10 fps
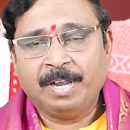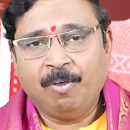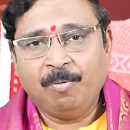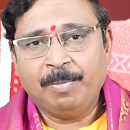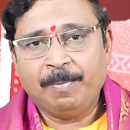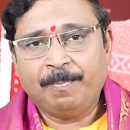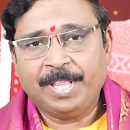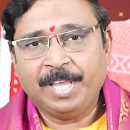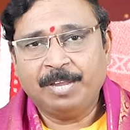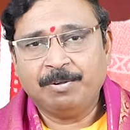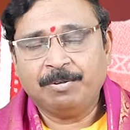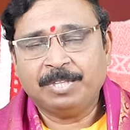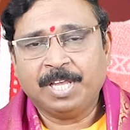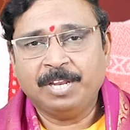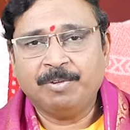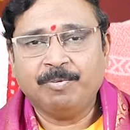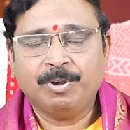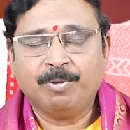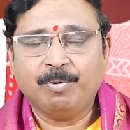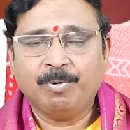నవంబర్ పదిహేనవ తారీఖు
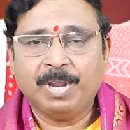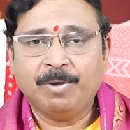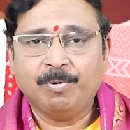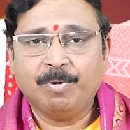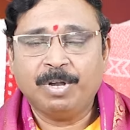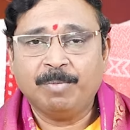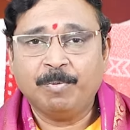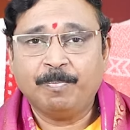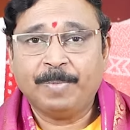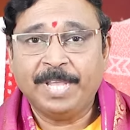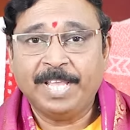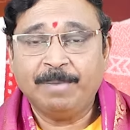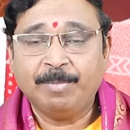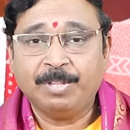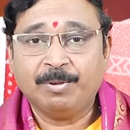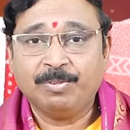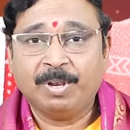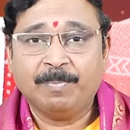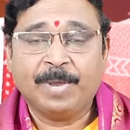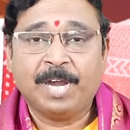వరకు కూడా నూట ముప్పై ఎనిమిది
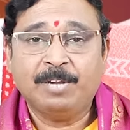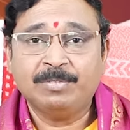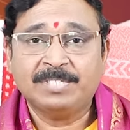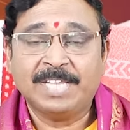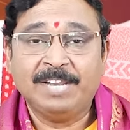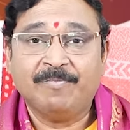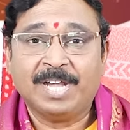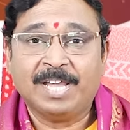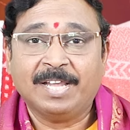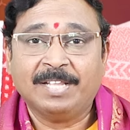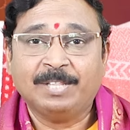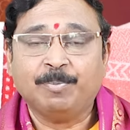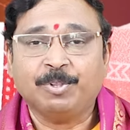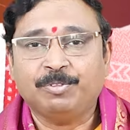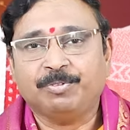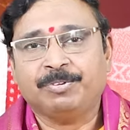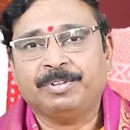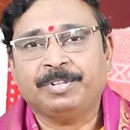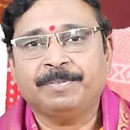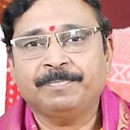రోజుల పాటు శని వక్రగతి
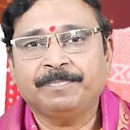పొందుతుంటుంది